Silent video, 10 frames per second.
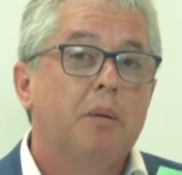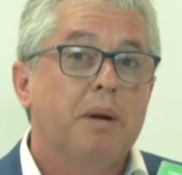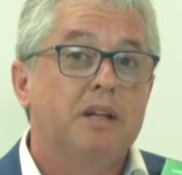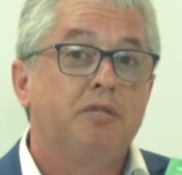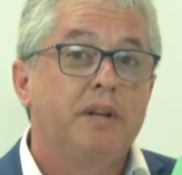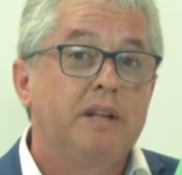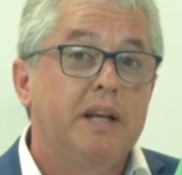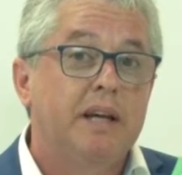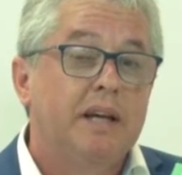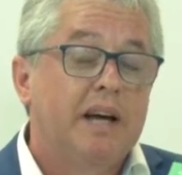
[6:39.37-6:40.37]
para
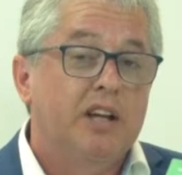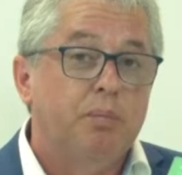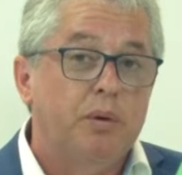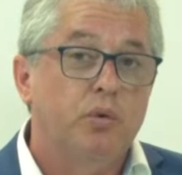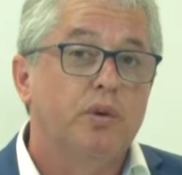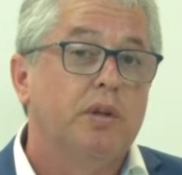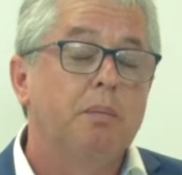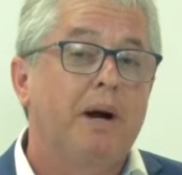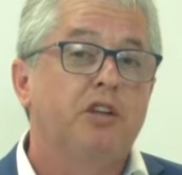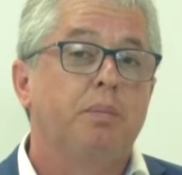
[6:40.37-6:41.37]
defender as pessoas que
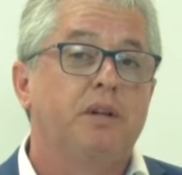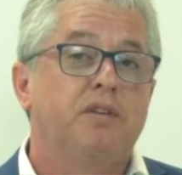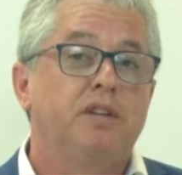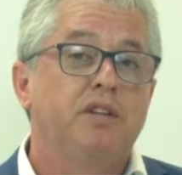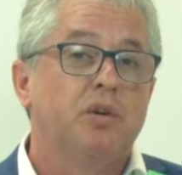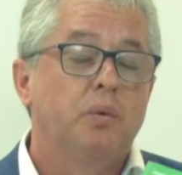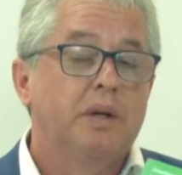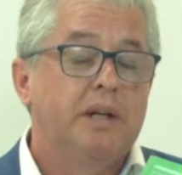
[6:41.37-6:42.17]
mais precisam.